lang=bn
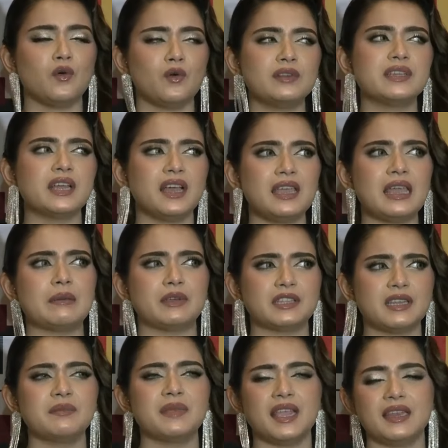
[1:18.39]
ওইটাই
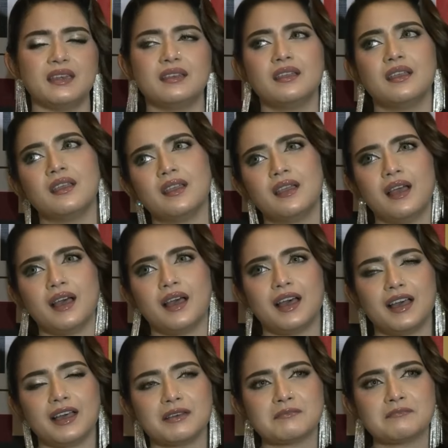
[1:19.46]
আমাদের মেইন
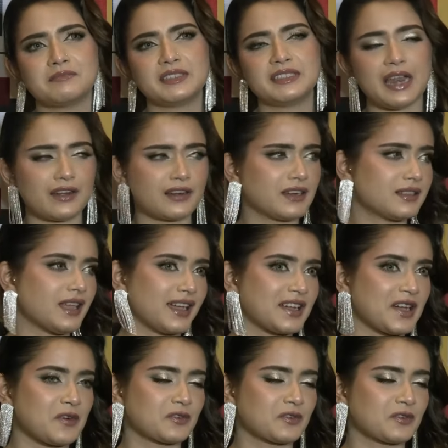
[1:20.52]
টার্গেট থাকা